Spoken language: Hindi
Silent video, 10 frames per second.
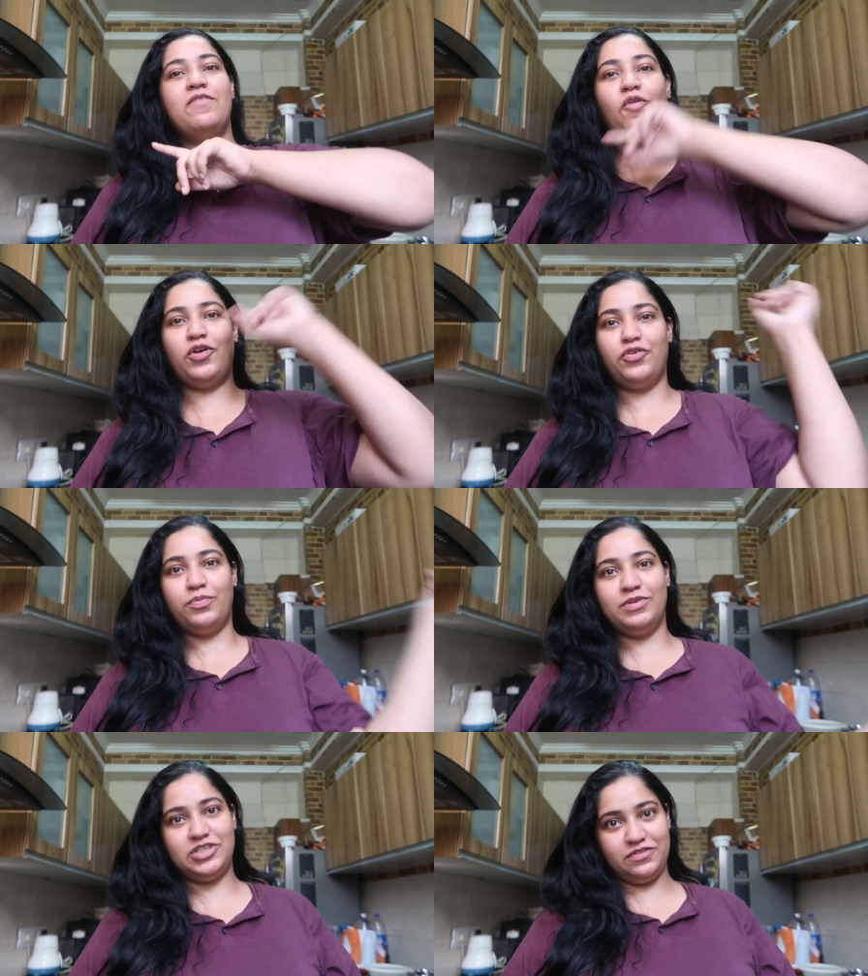की
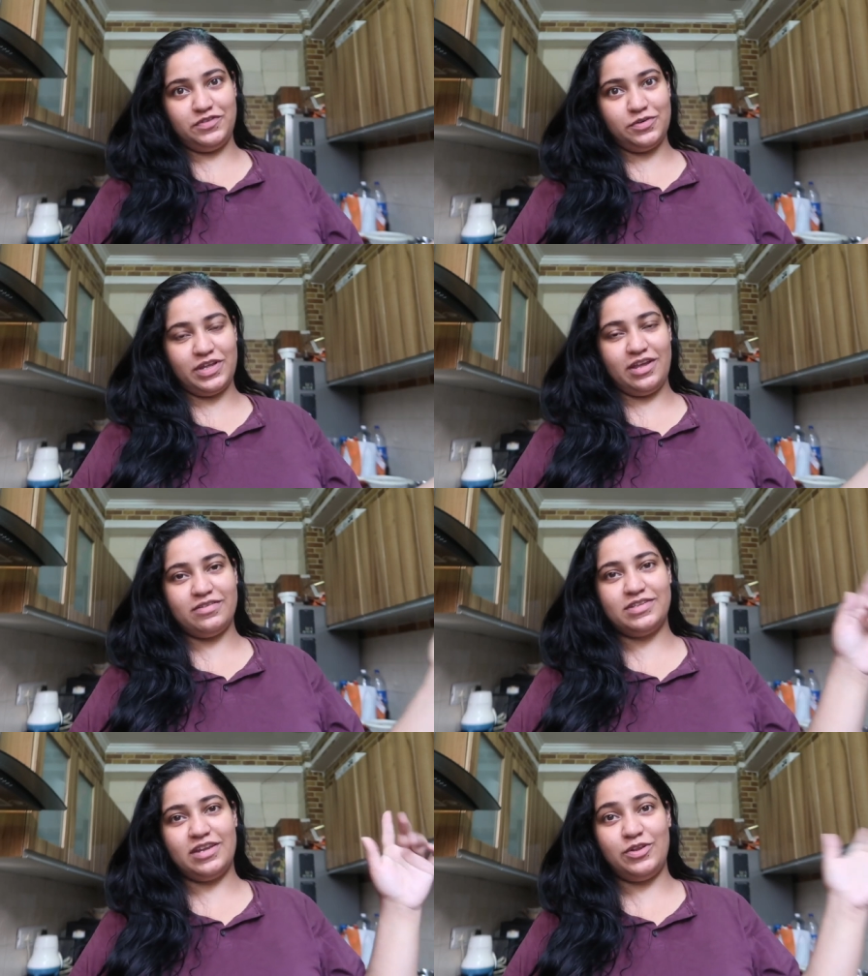वार्ड्रोब भी शिफ्ट हो गई
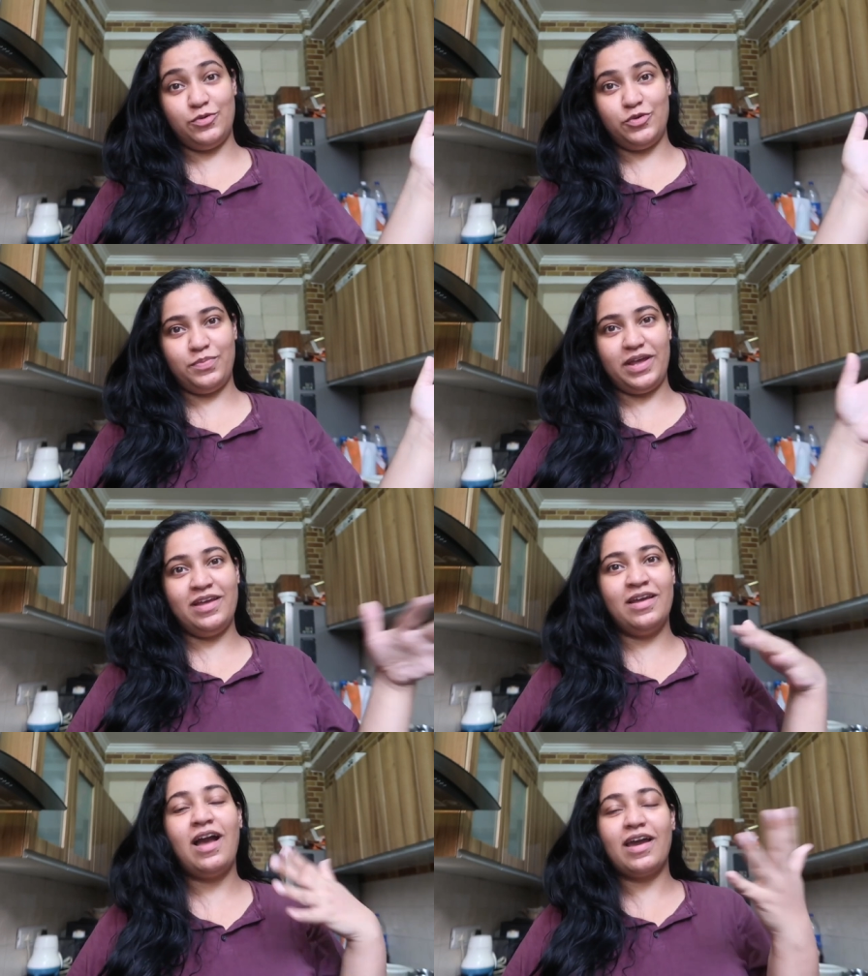है उसके न्यू रूम में
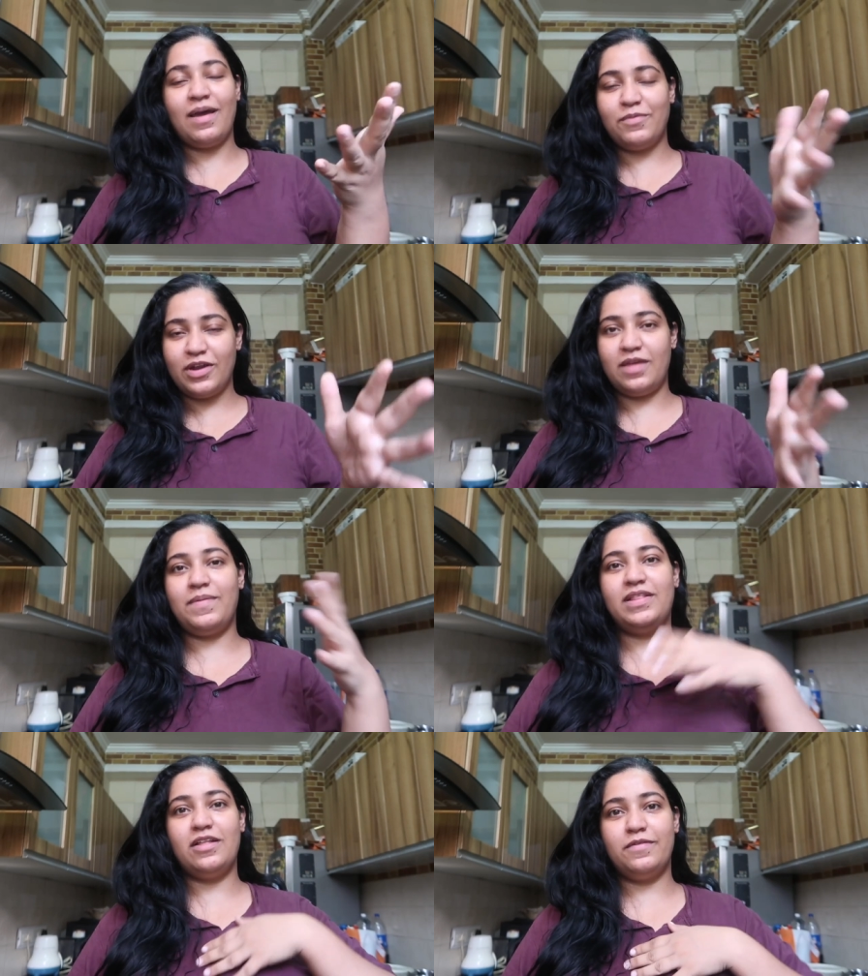अगर आपको नहीं
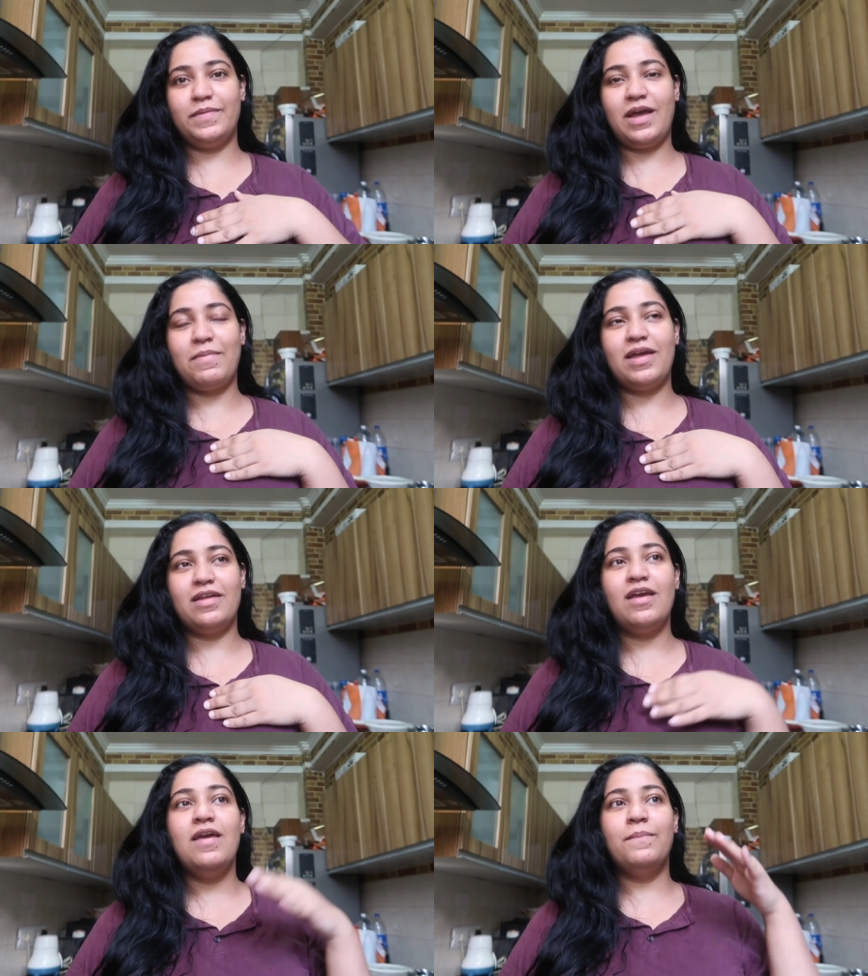पता तो मैं
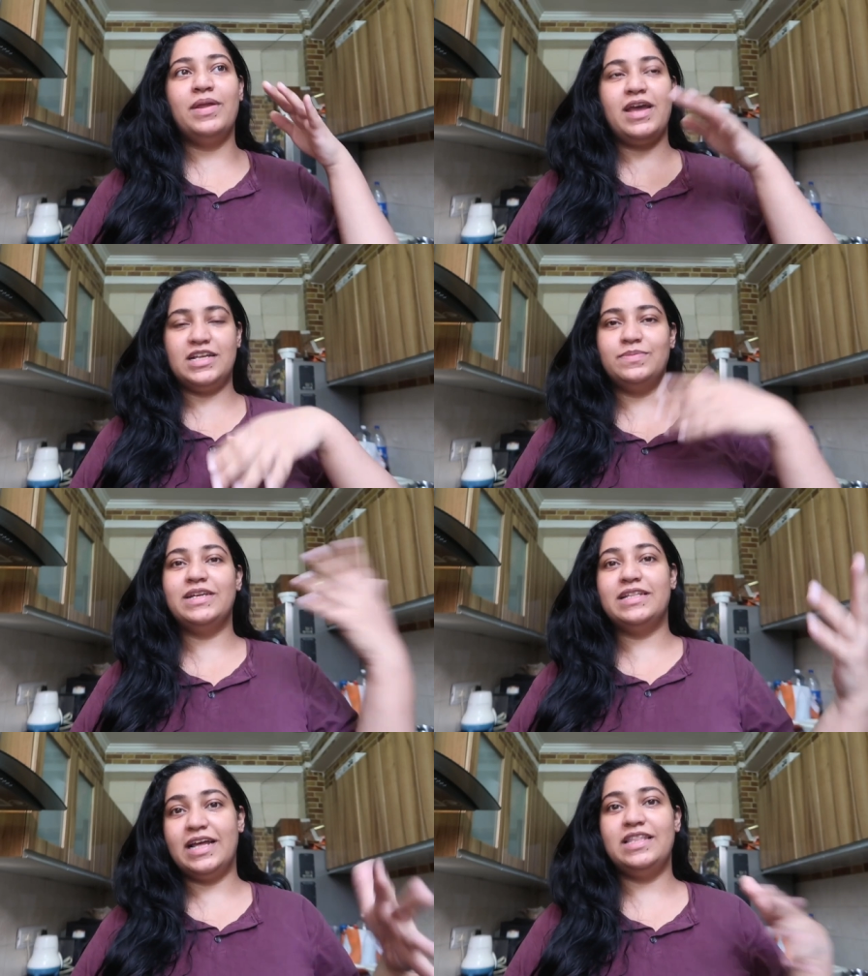हमारे मेरे
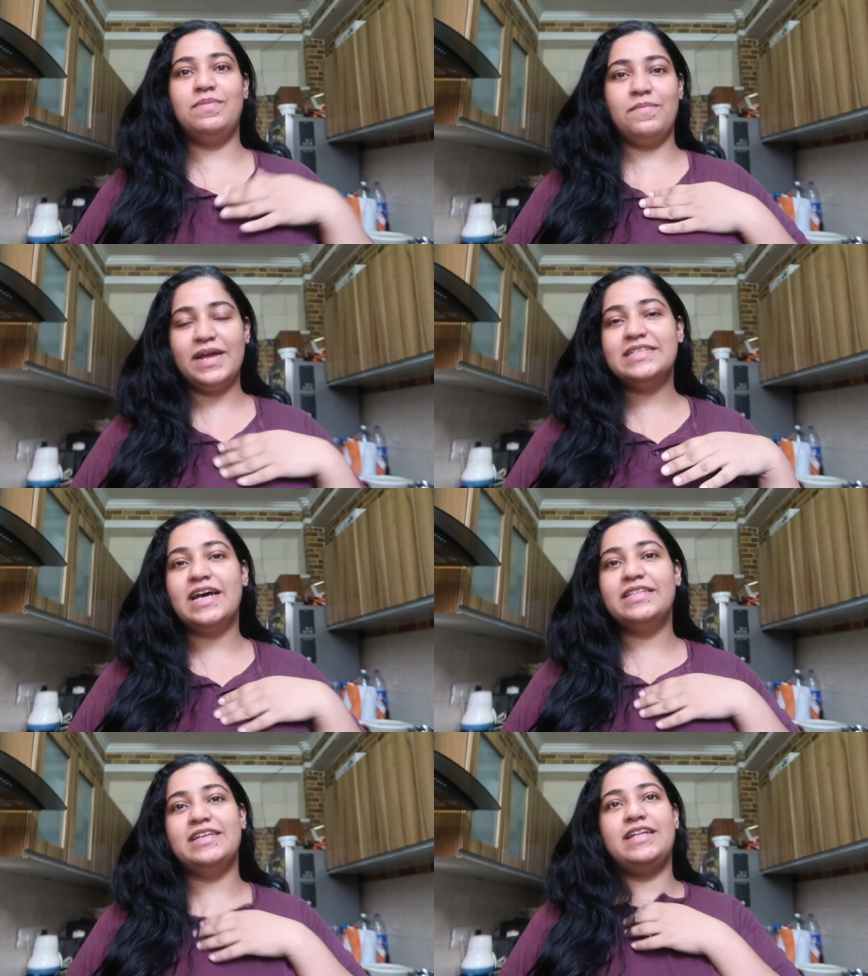हस्बैंड की दादी भी हमारे
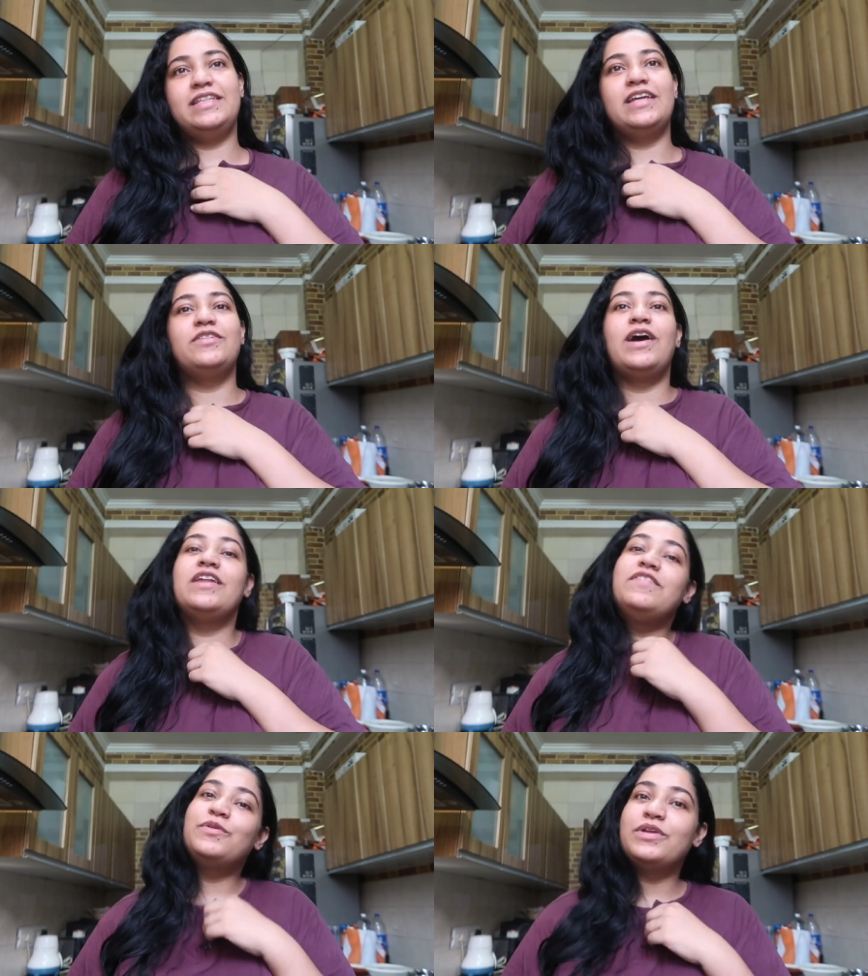साथ ही रहती हैं तो
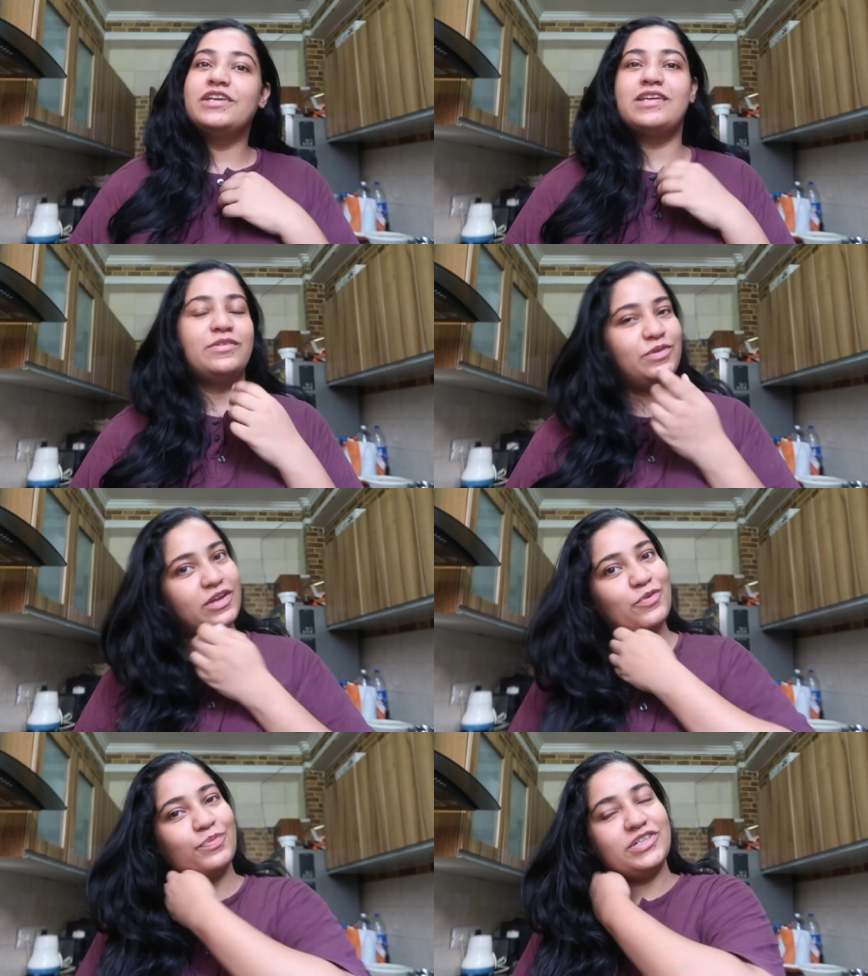आर्यवीर उनके साथ
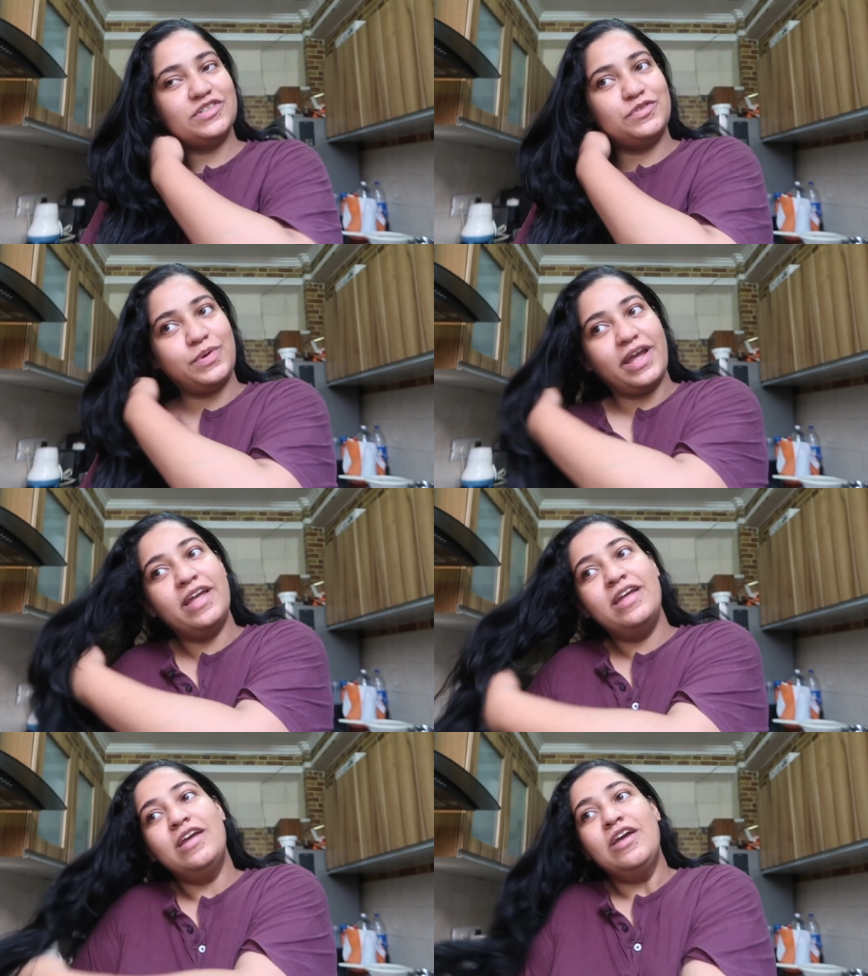उनके रूम में शिफ्ट हुआ है